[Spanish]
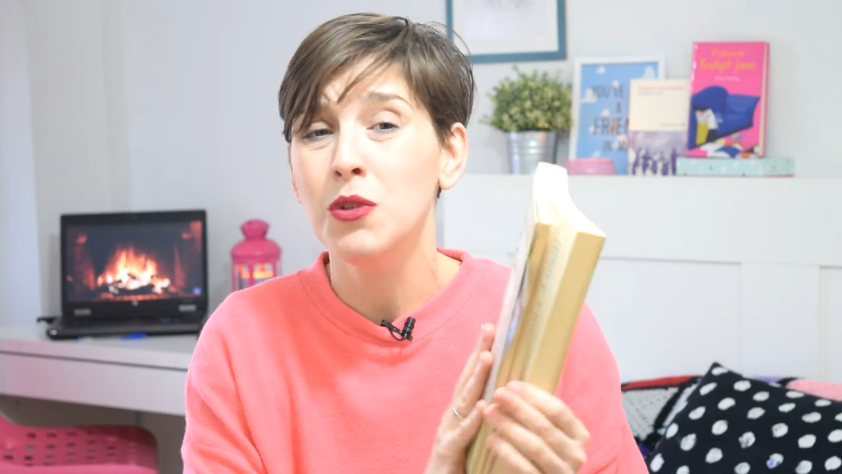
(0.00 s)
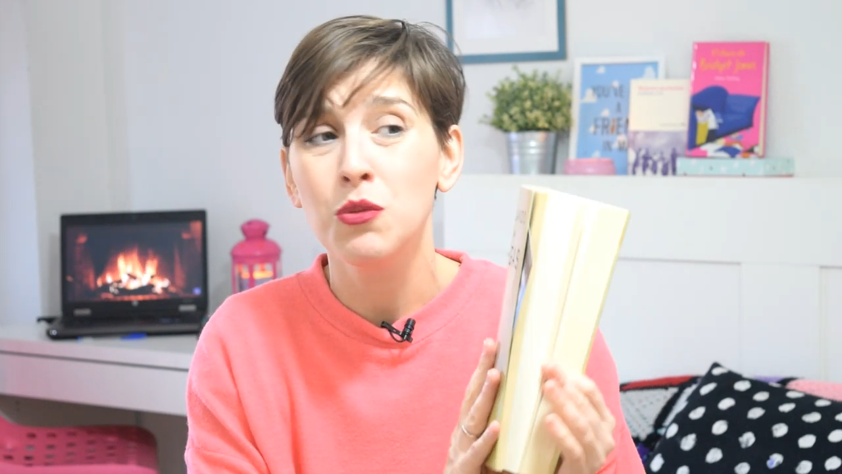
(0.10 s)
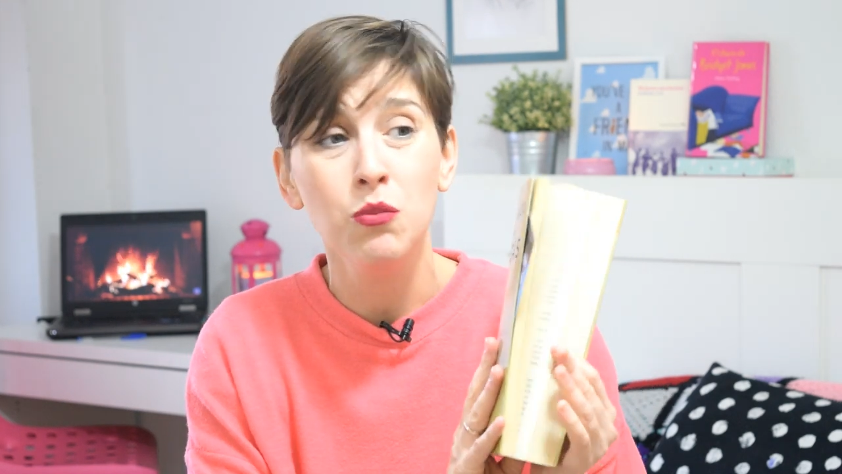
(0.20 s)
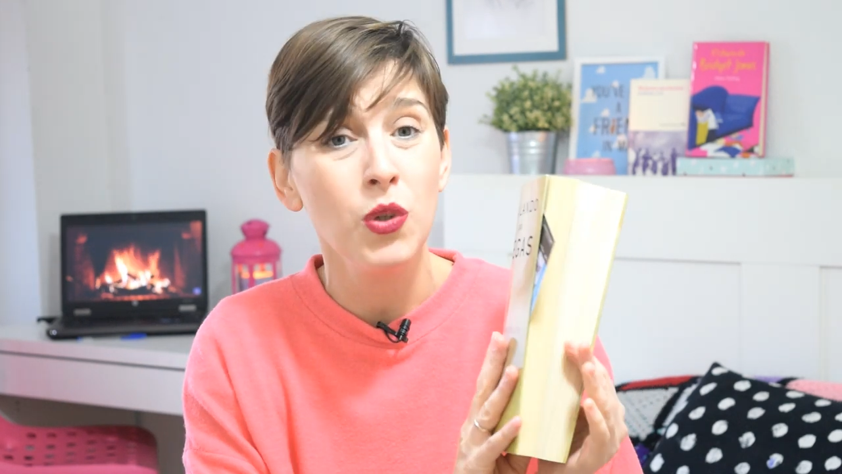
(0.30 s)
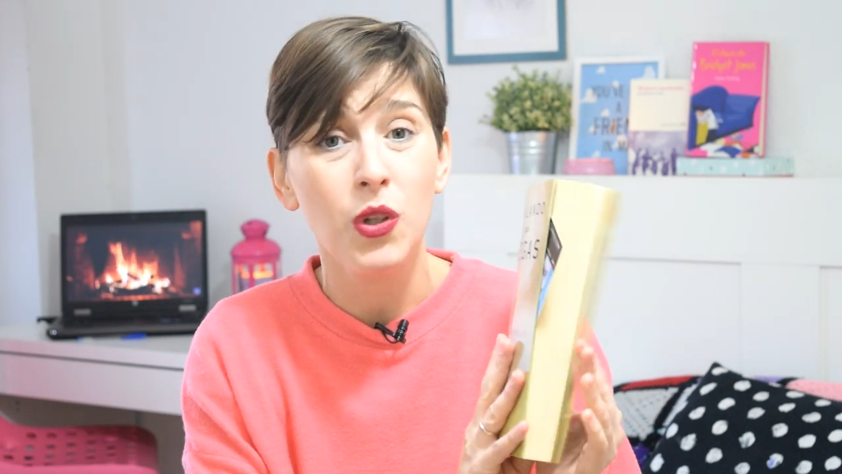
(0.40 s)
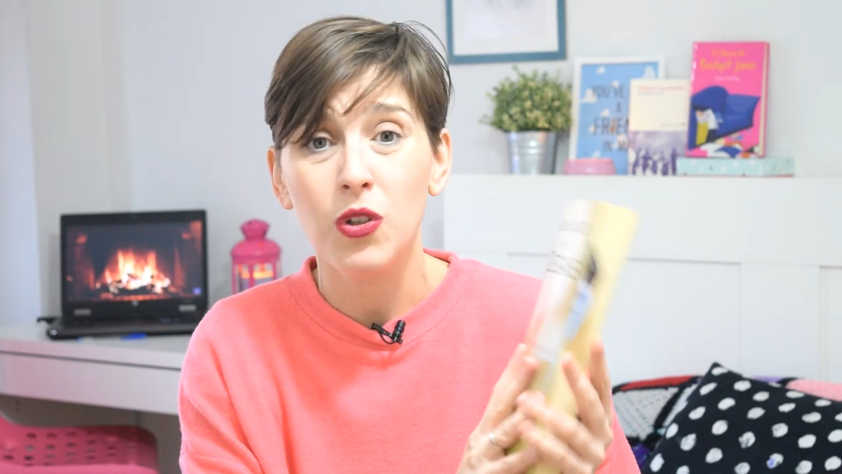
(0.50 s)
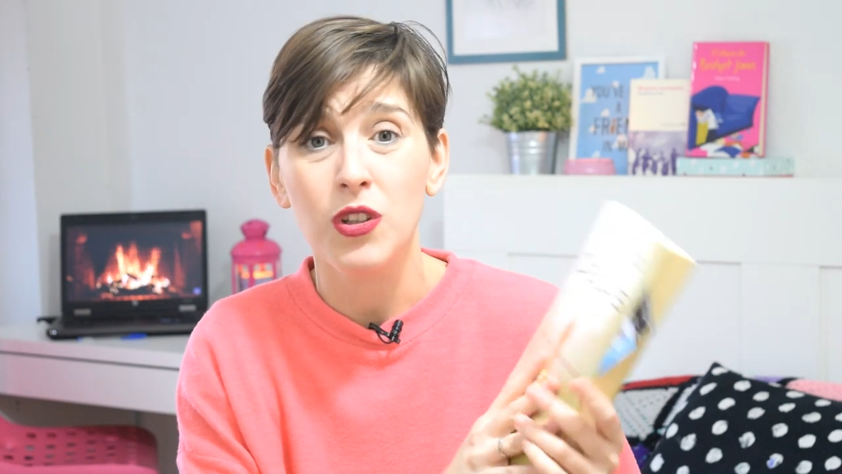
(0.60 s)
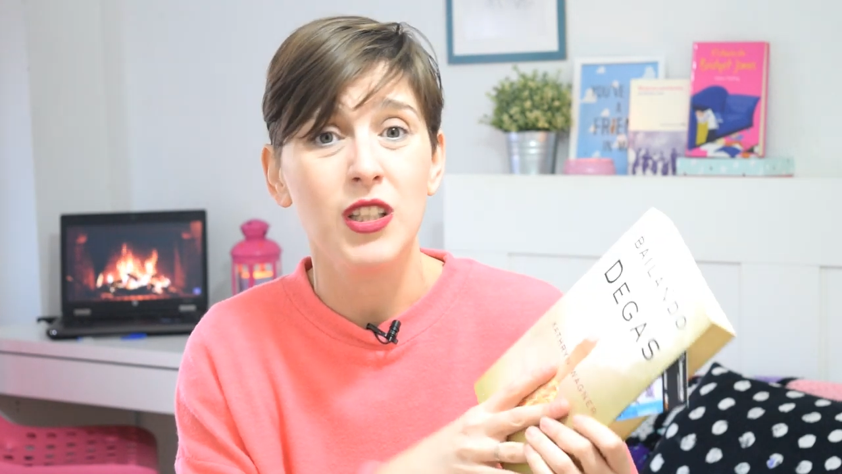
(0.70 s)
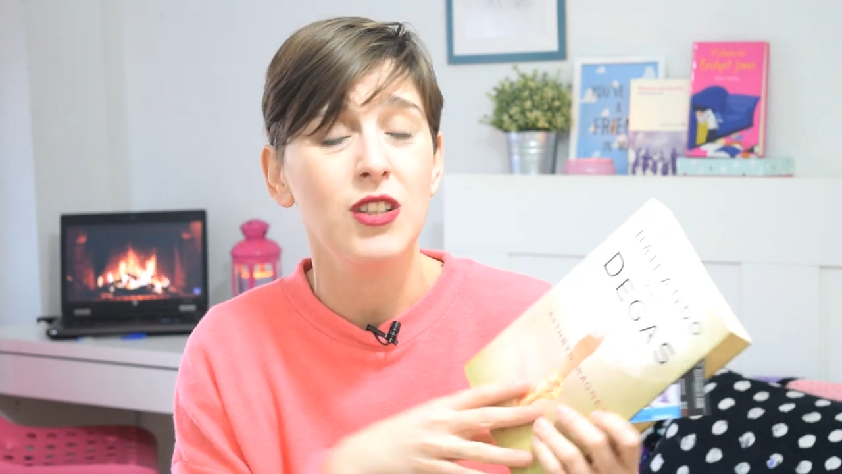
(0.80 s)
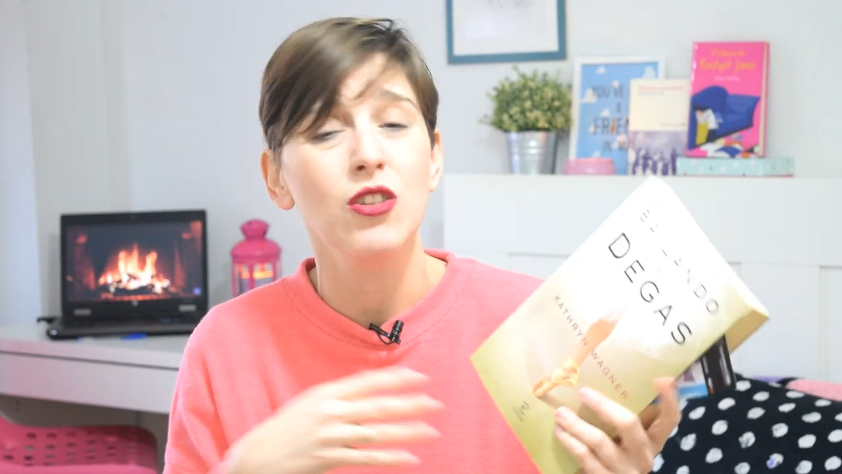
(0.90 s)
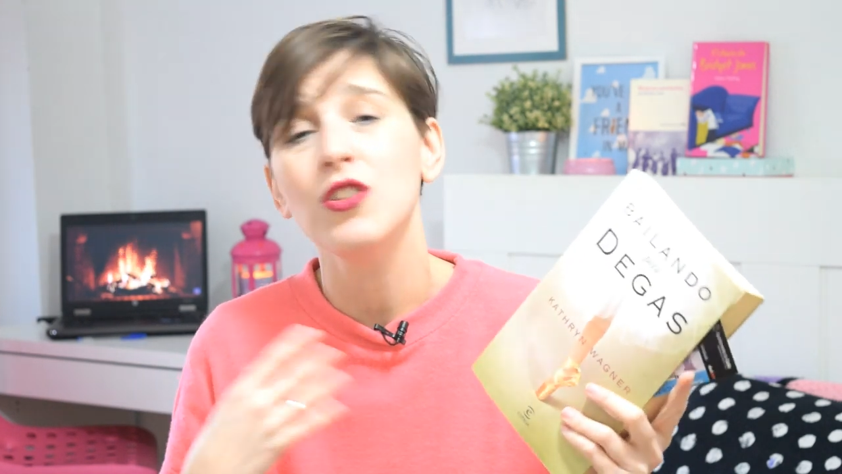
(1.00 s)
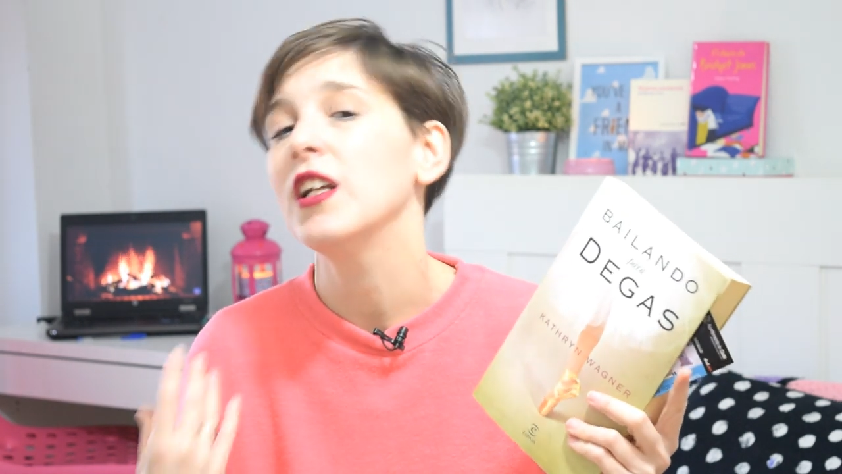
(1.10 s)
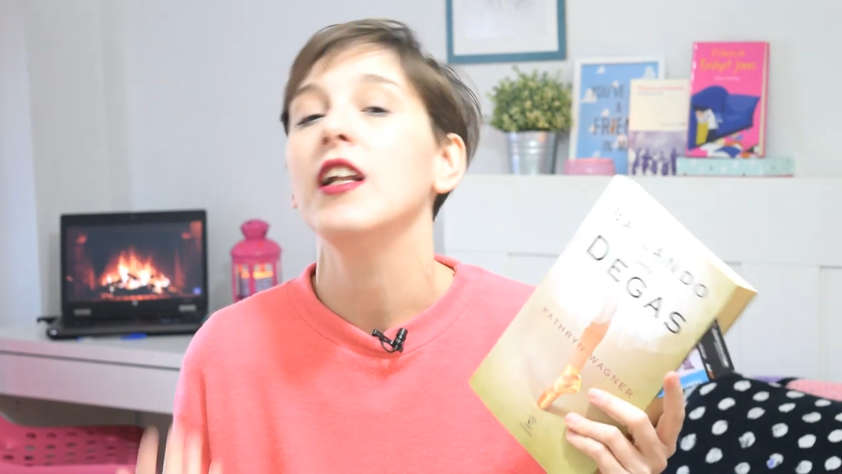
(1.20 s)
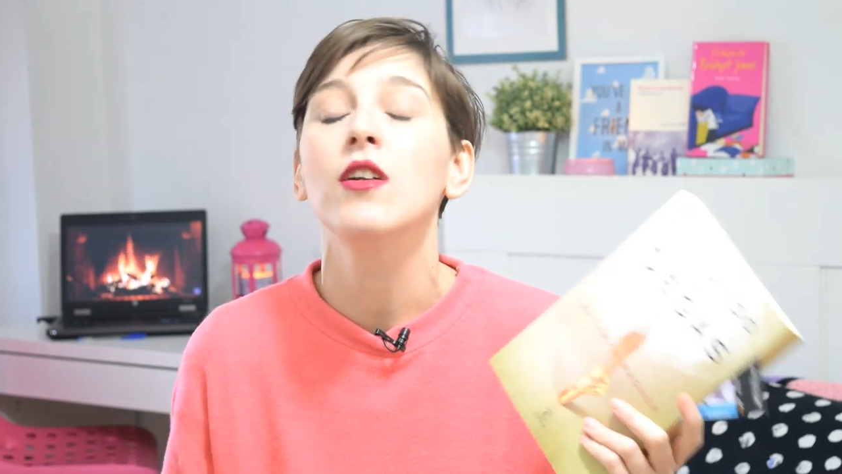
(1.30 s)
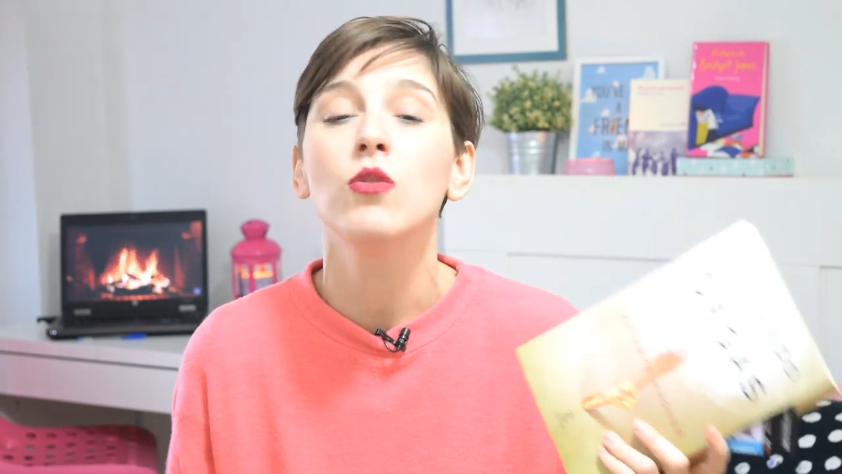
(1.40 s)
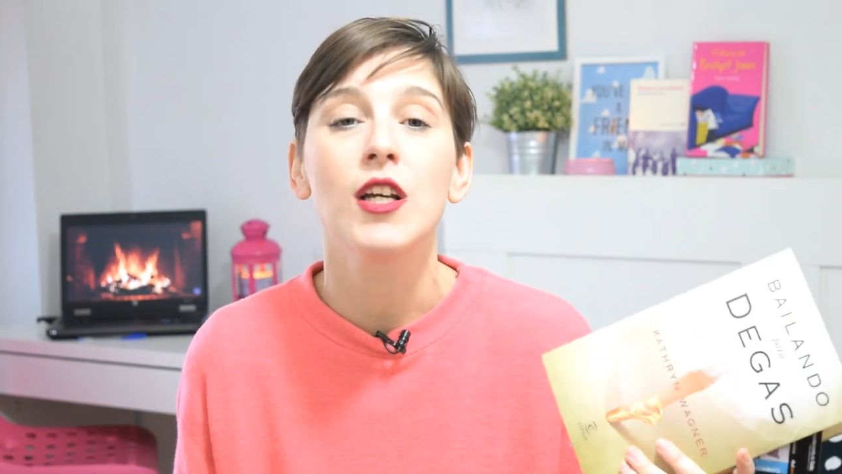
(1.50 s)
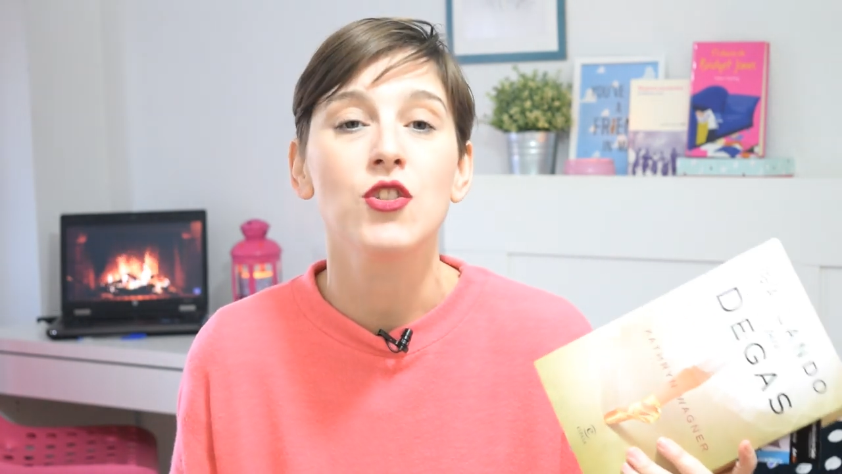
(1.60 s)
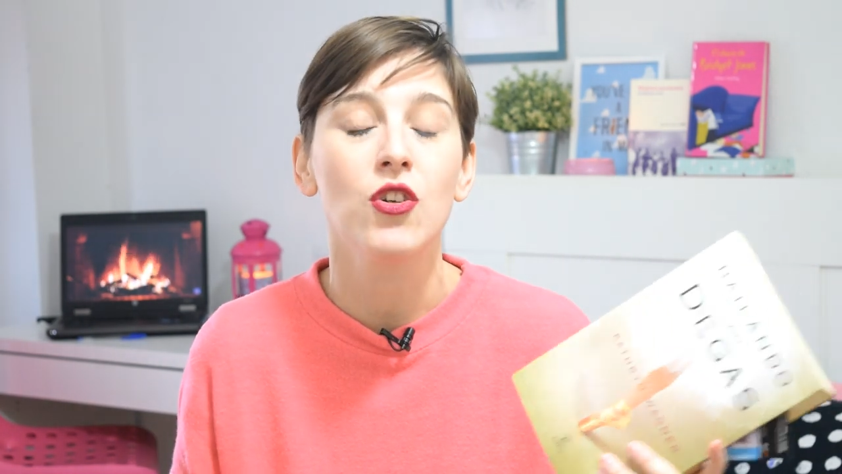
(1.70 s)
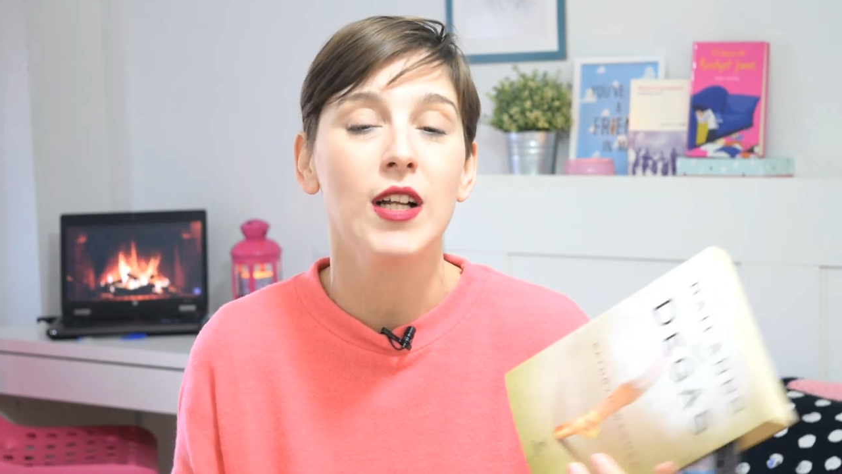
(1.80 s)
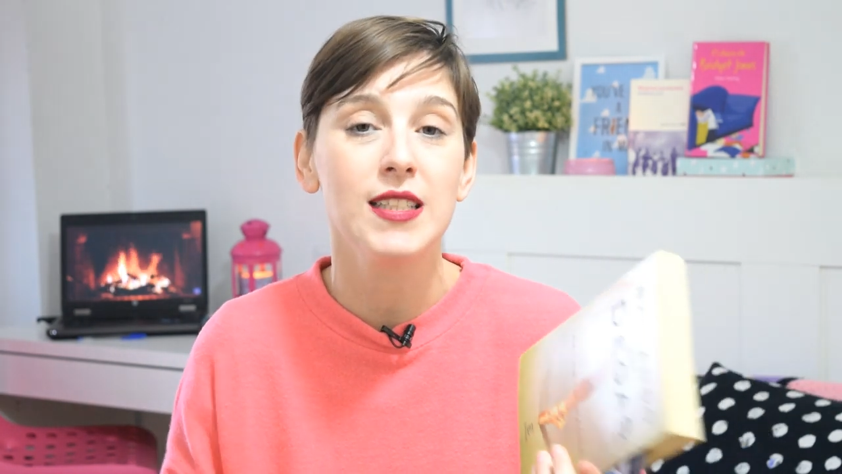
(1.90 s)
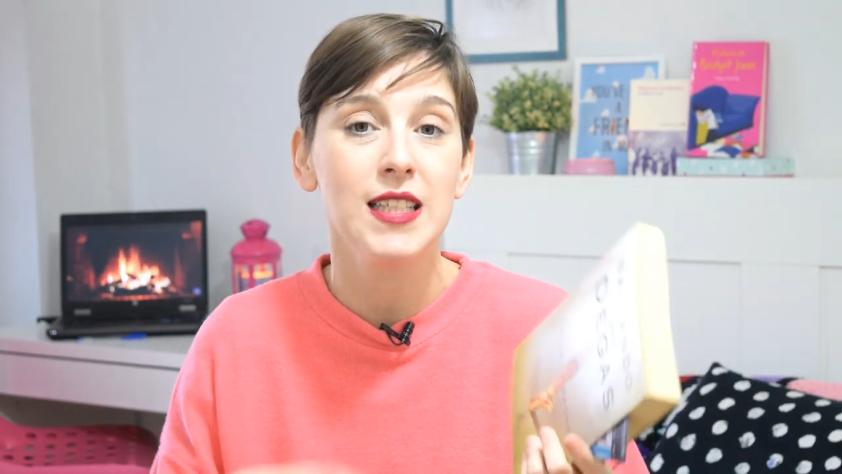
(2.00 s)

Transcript: es muy cortito, se lee en unas horas